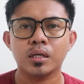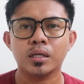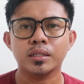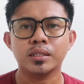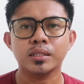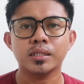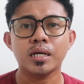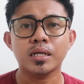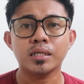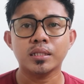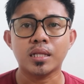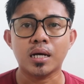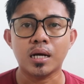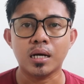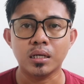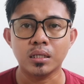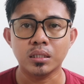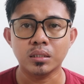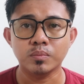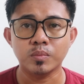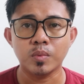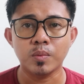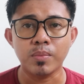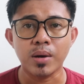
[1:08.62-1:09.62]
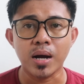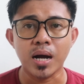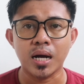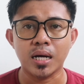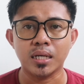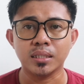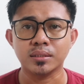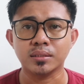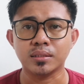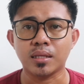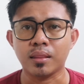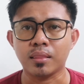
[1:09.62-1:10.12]
Ketika kita
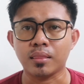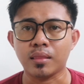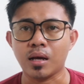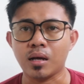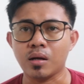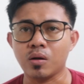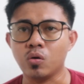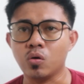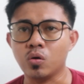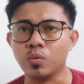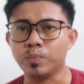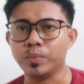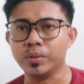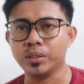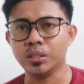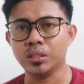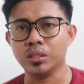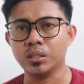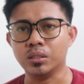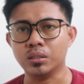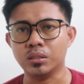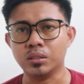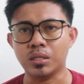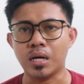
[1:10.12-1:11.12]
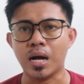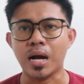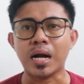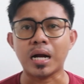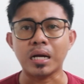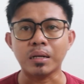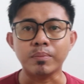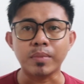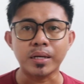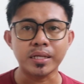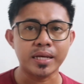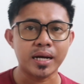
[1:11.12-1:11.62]
membahas tentang kopi,
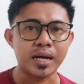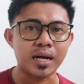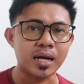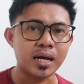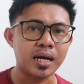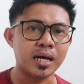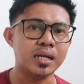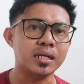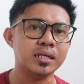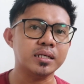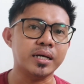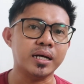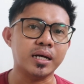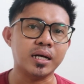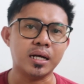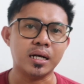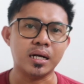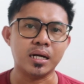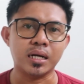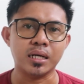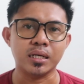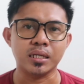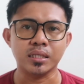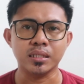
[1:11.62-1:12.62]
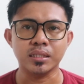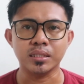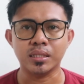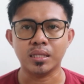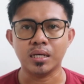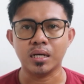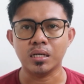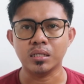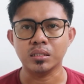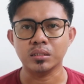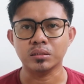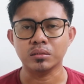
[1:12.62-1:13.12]
akan banyak hal yang akan
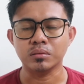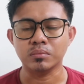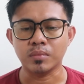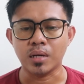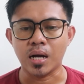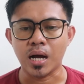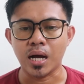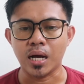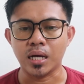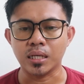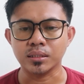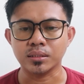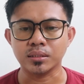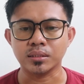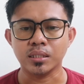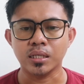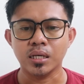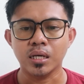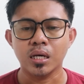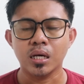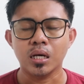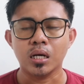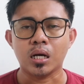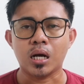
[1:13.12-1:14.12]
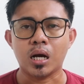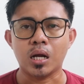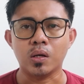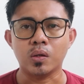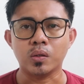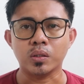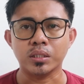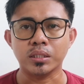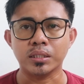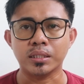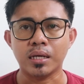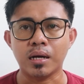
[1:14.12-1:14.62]
kita bahas.
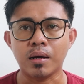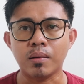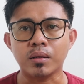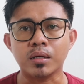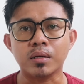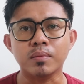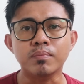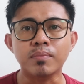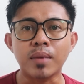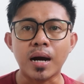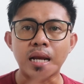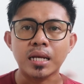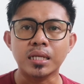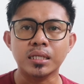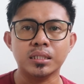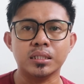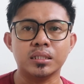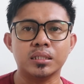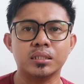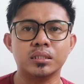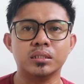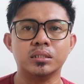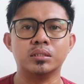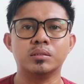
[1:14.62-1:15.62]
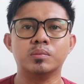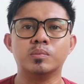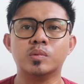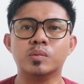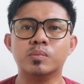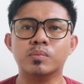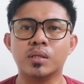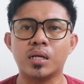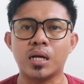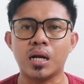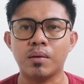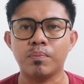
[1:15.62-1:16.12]
Kalau kita kembali ke
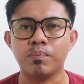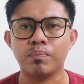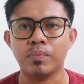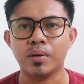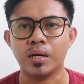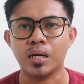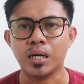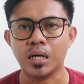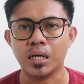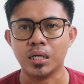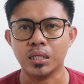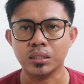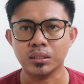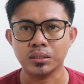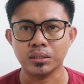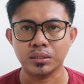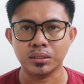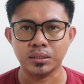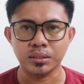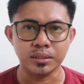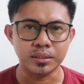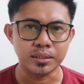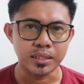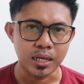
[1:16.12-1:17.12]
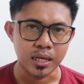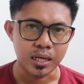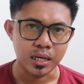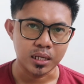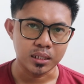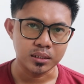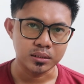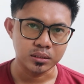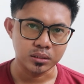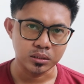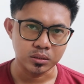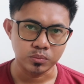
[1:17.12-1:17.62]
beberapa
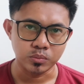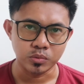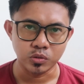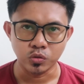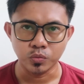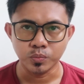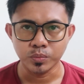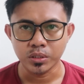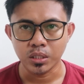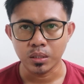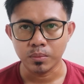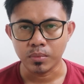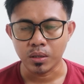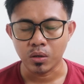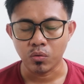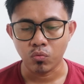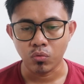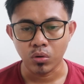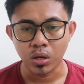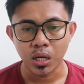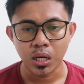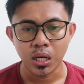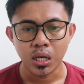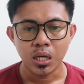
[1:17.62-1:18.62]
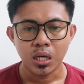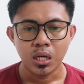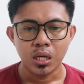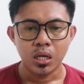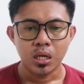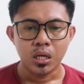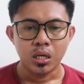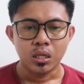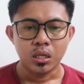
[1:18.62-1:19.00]
sejarah sebelumnya bahwa